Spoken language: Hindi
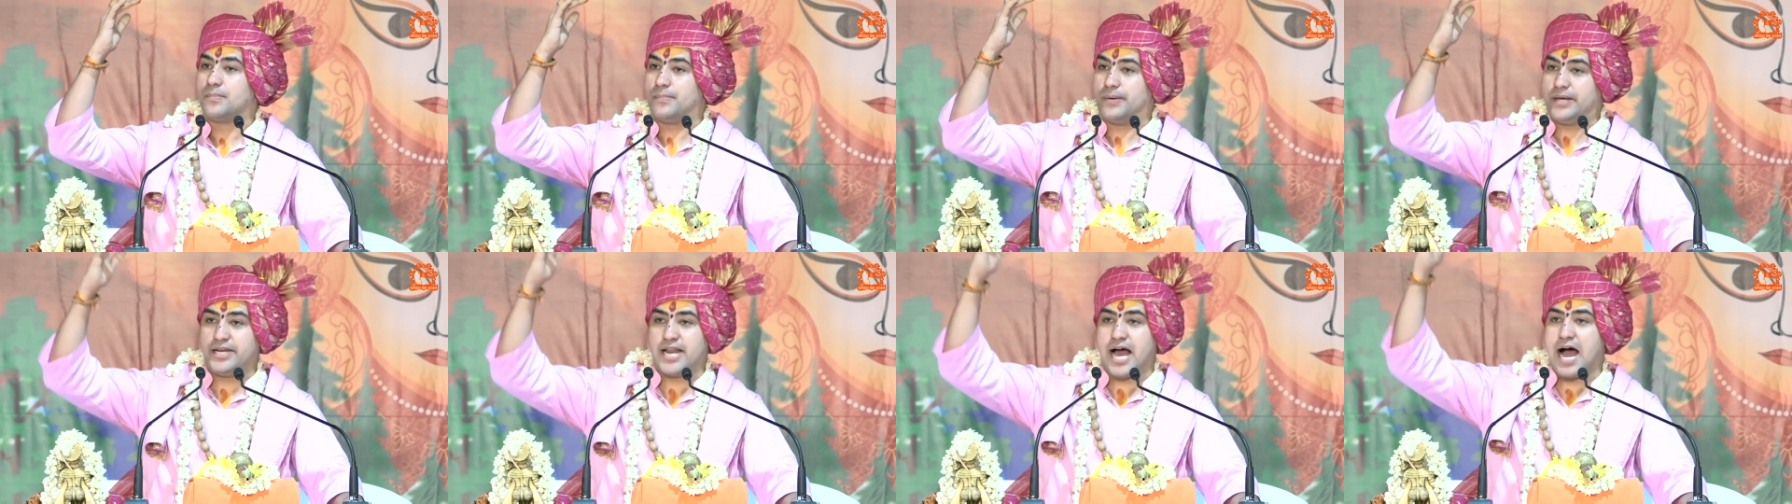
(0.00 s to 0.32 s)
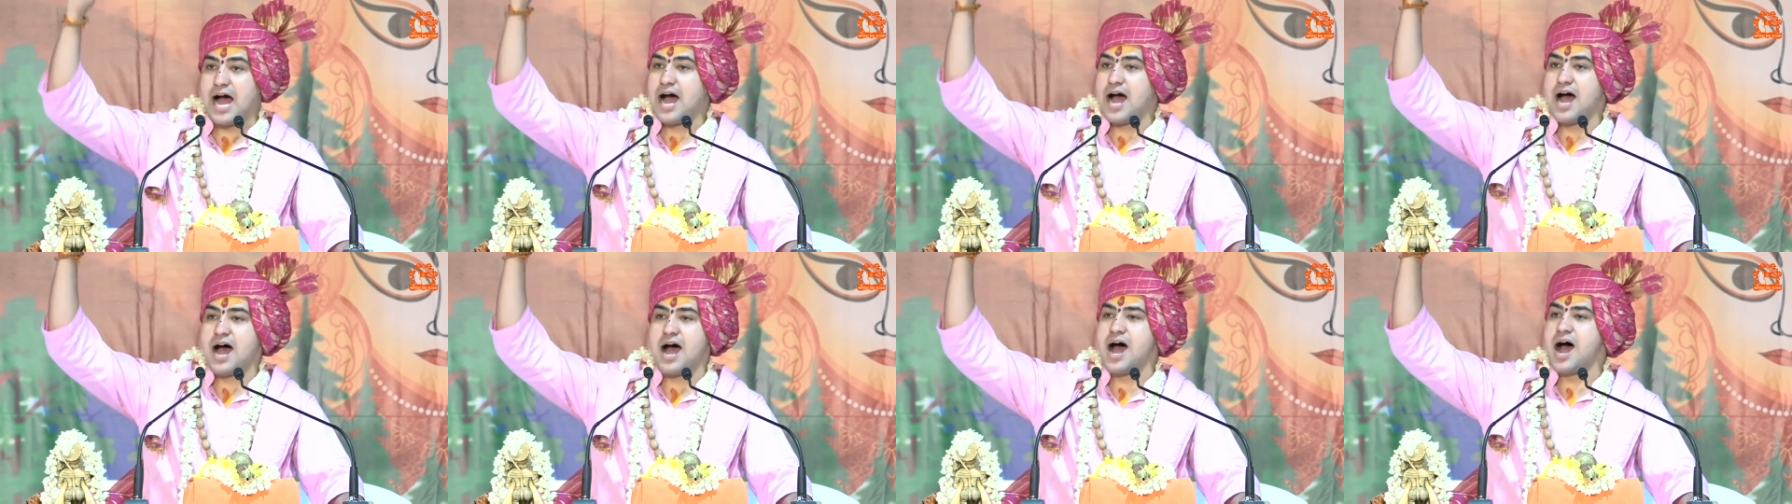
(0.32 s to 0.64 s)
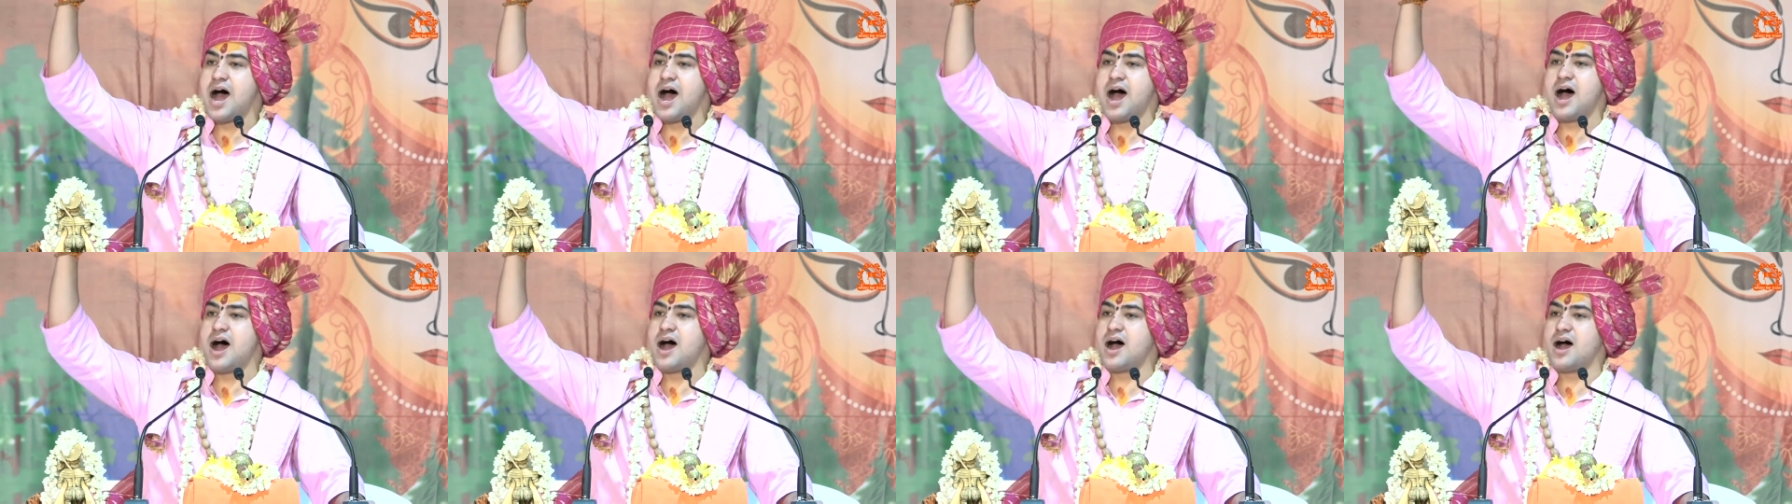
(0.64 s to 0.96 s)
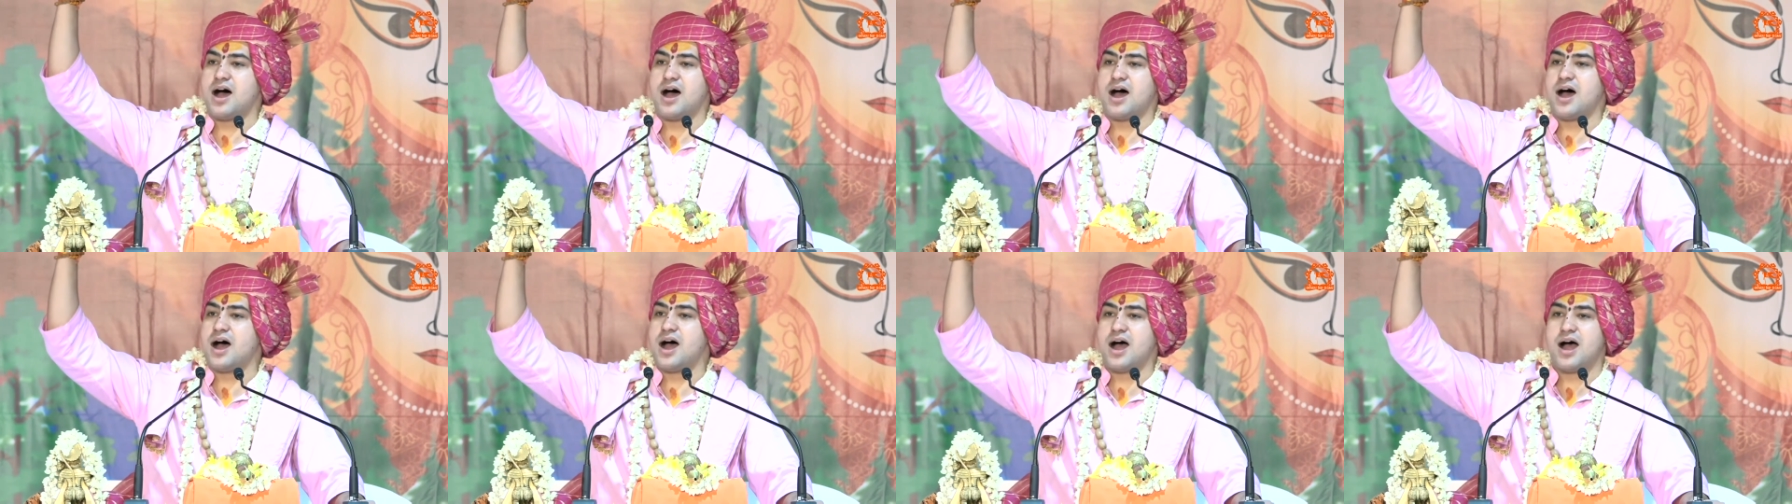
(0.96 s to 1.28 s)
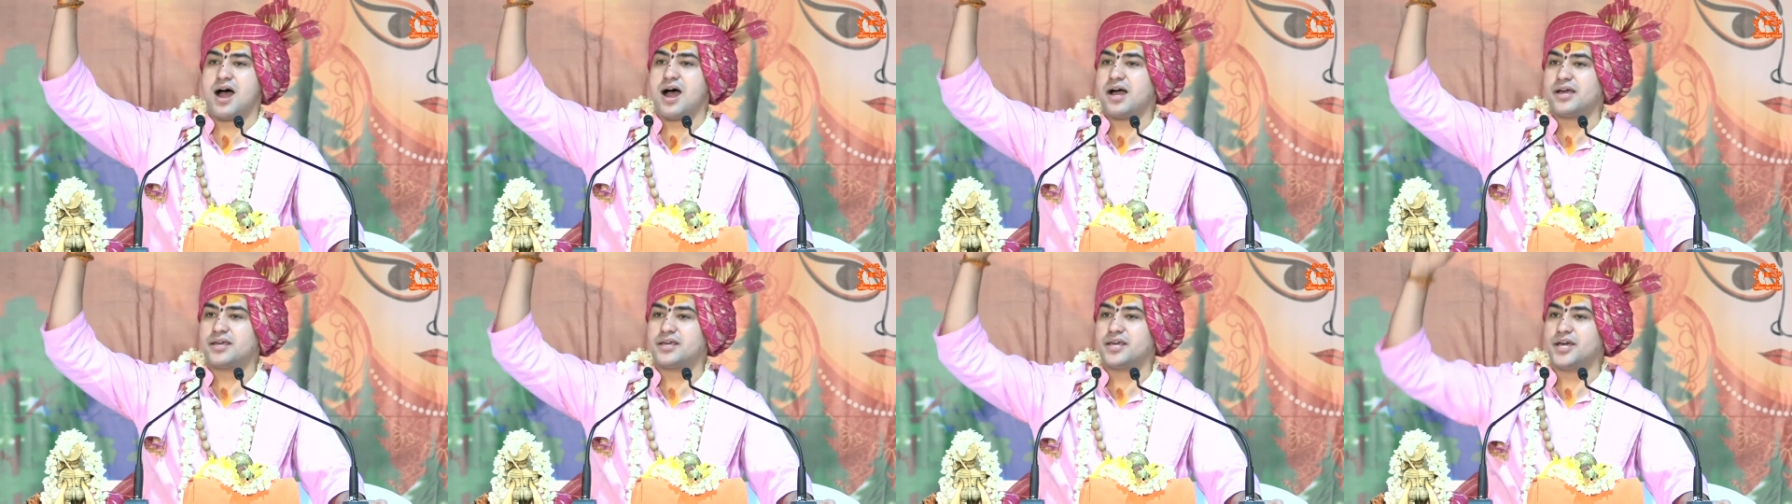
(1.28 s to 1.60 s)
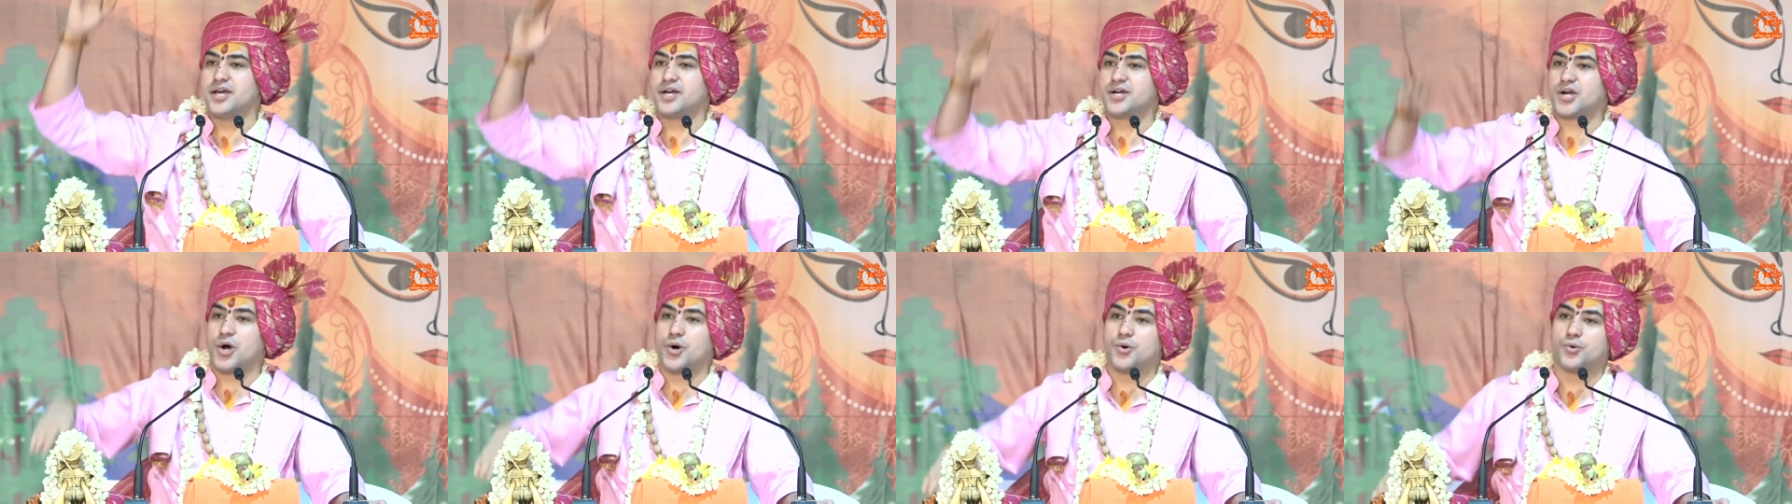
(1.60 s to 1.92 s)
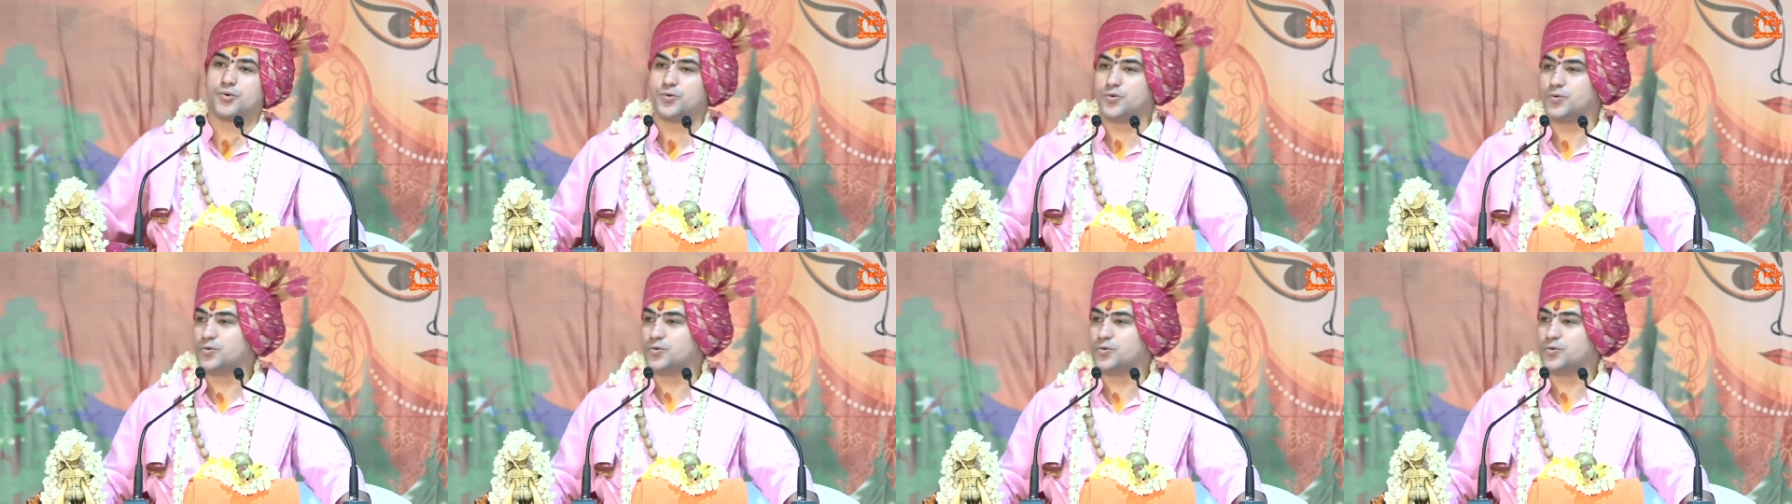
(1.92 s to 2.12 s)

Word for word: विनायक